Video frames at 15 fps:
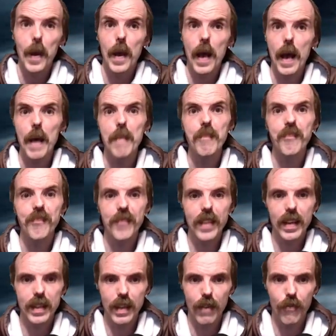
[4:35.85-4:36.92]
Ähm,
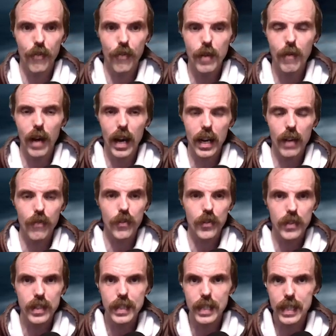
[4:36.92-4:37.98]
der Film Anna für
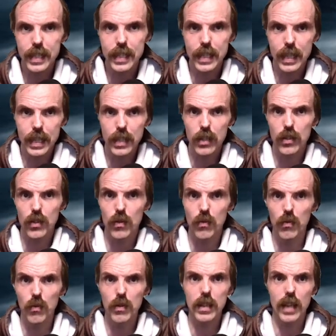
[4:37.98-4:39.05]
sich ist richtig
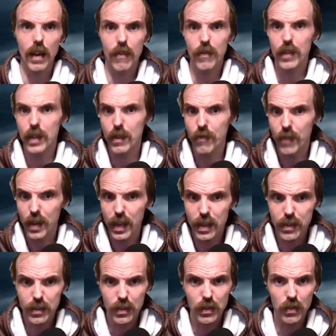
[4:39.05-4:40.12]
gut, der, die
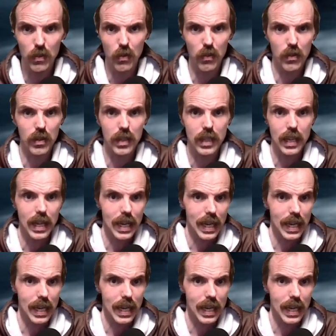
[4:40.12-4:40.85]
Wesen und